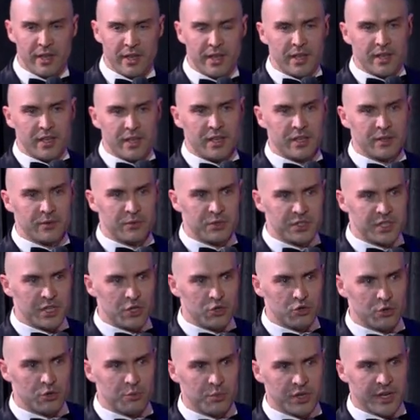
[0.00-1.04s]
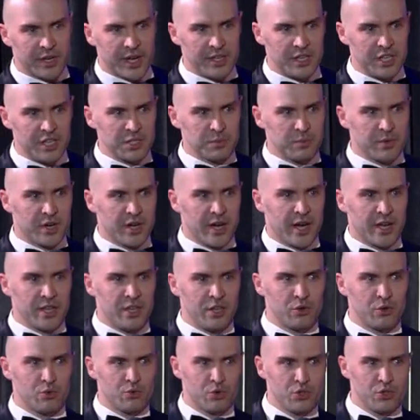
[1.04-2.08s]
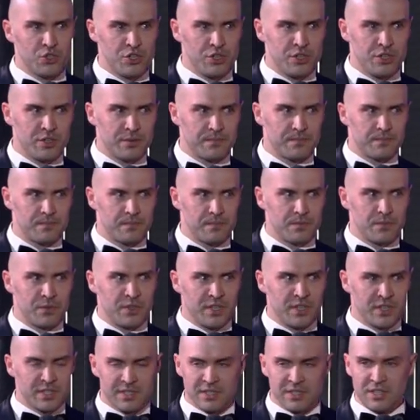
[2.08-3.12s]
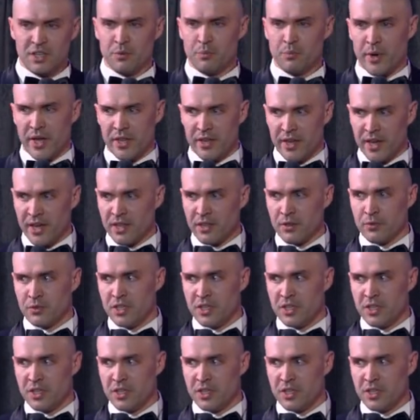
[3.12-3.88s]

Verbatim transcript: И все ее механизмы, они очень ясны, понятны, все